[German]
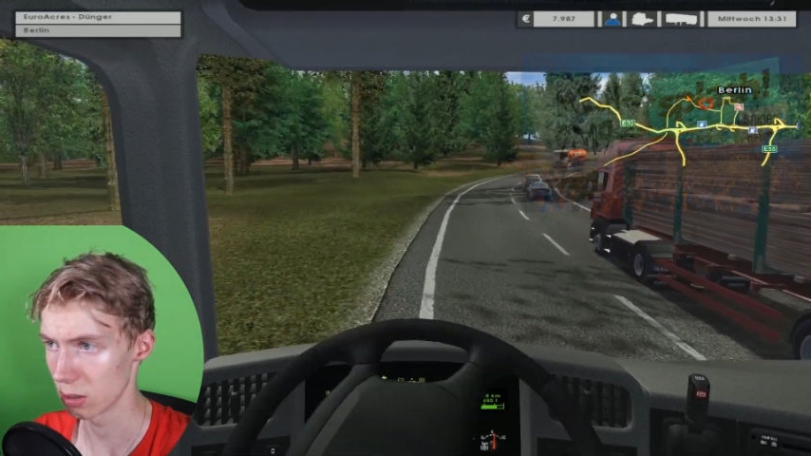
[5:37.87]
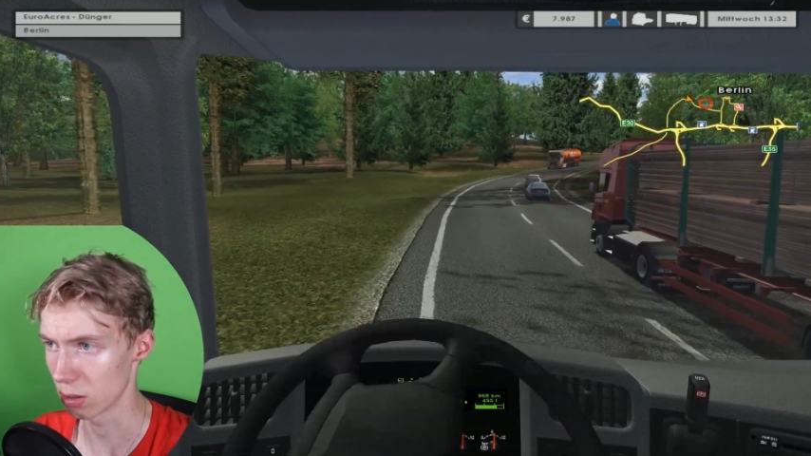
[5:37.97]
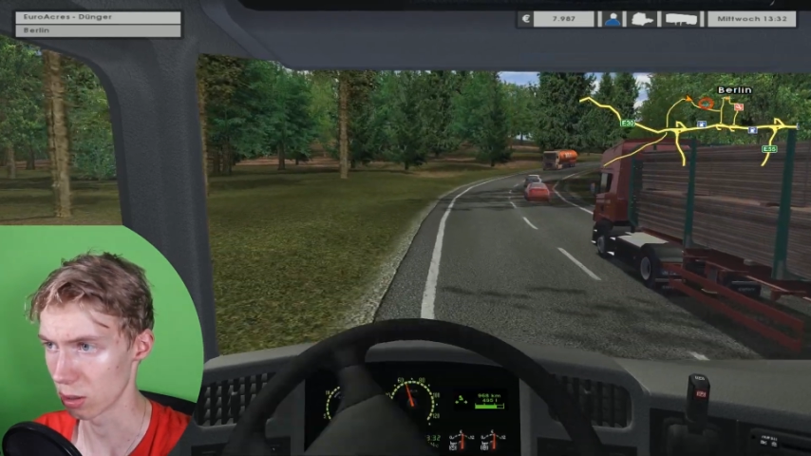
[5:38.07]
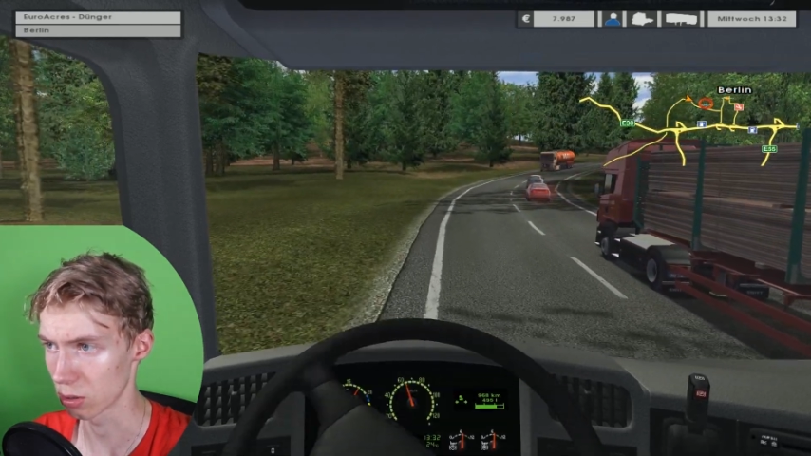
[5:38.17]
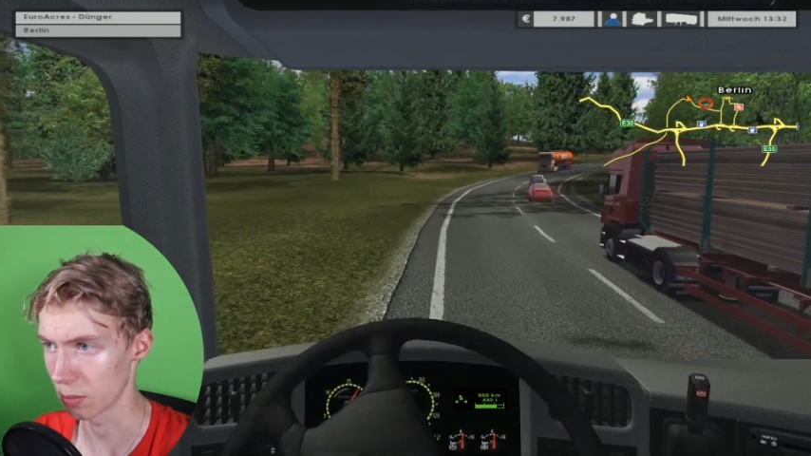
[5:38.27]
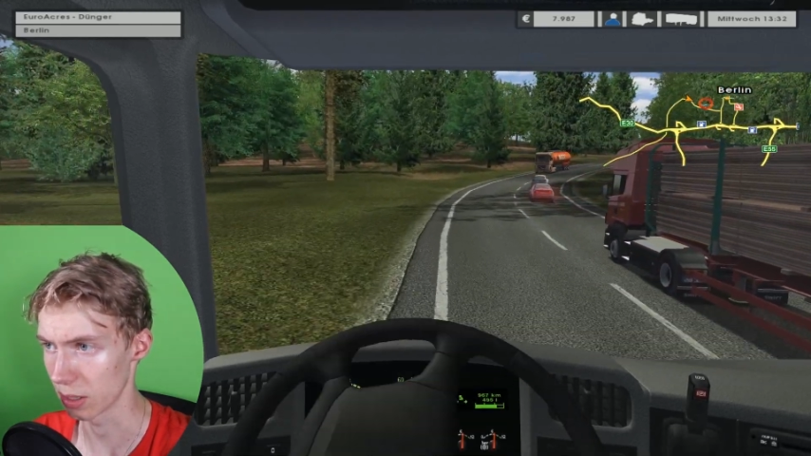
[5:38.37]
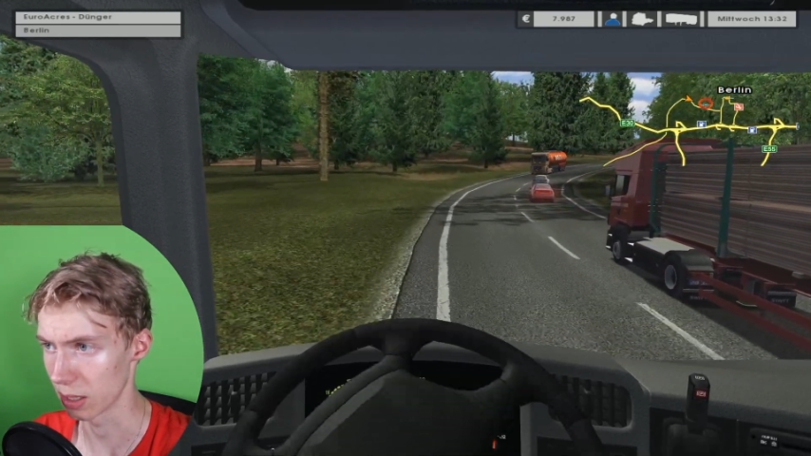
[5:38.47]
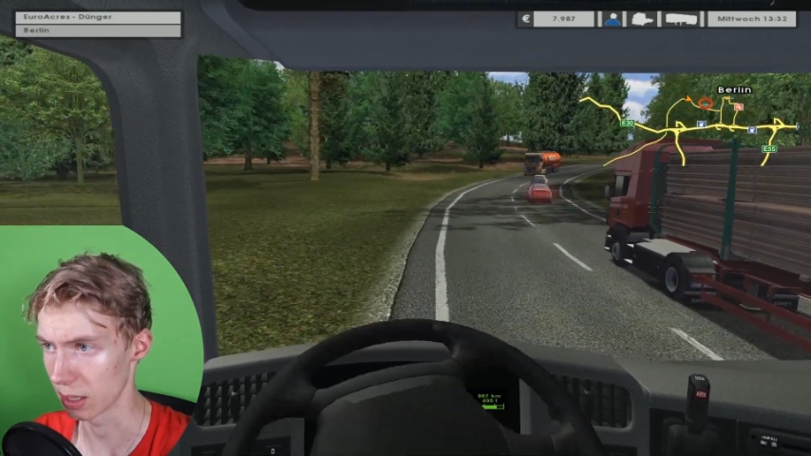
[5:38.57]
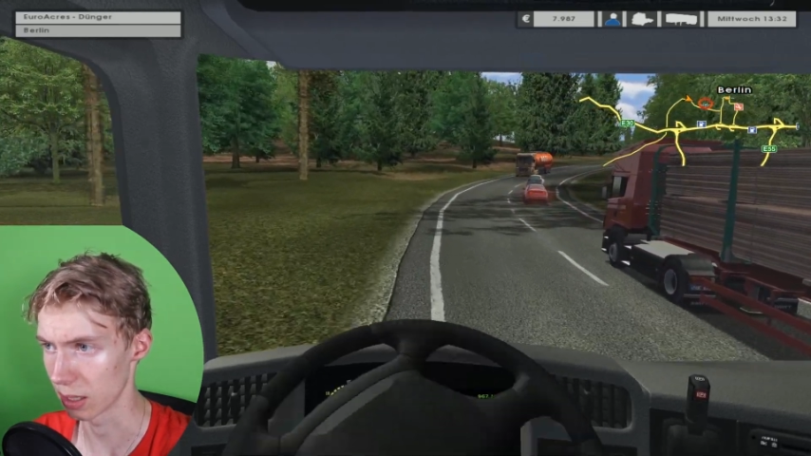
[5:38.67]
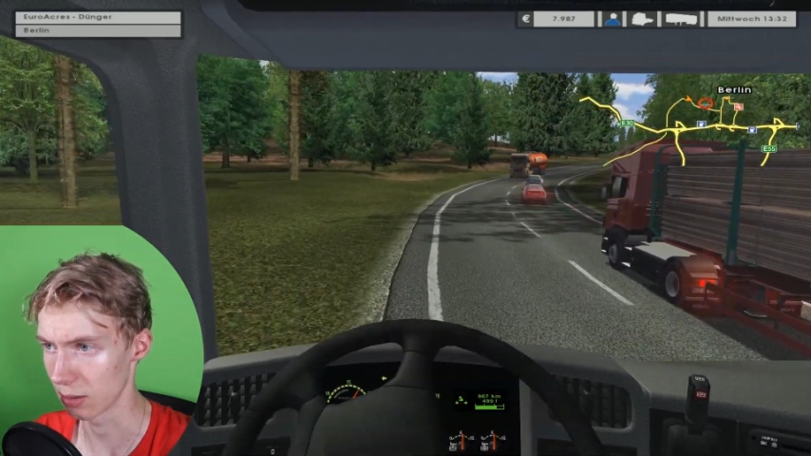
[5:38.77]
Oh, jetzt kommt
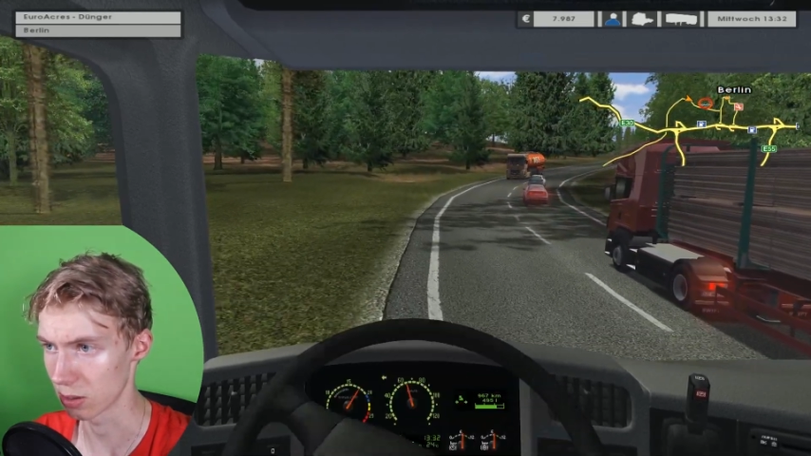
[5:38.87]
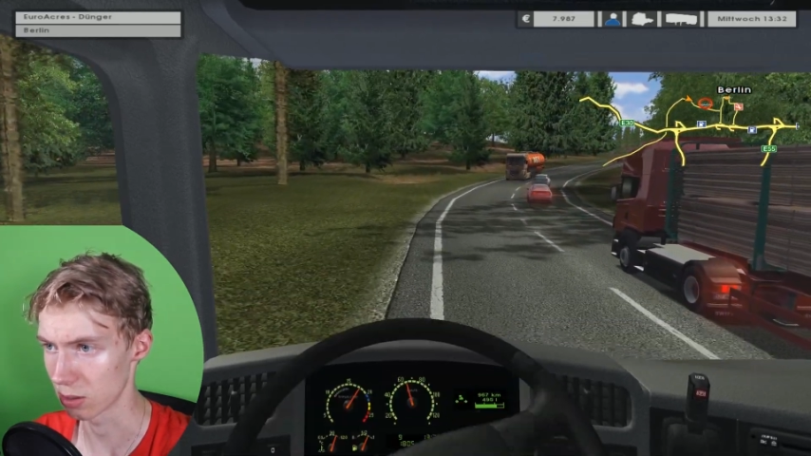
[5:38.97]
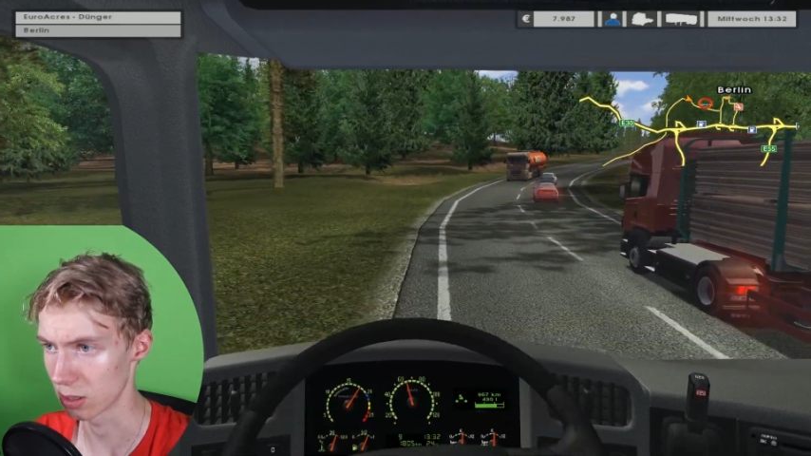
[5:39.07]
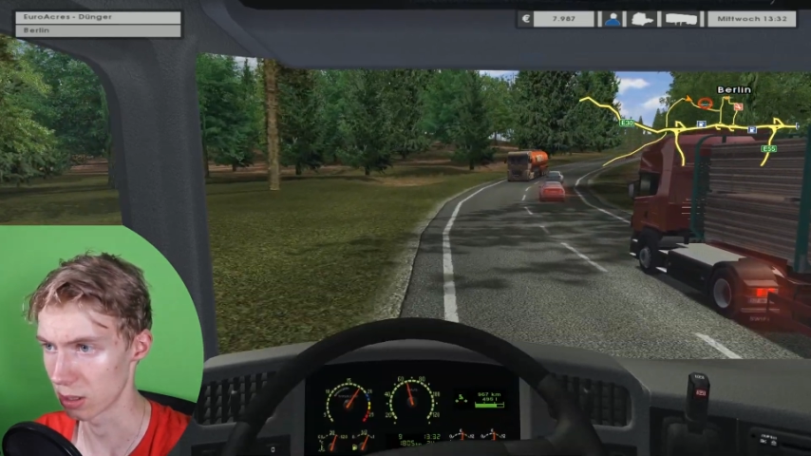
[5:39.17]
einer entgegen. Was soll denn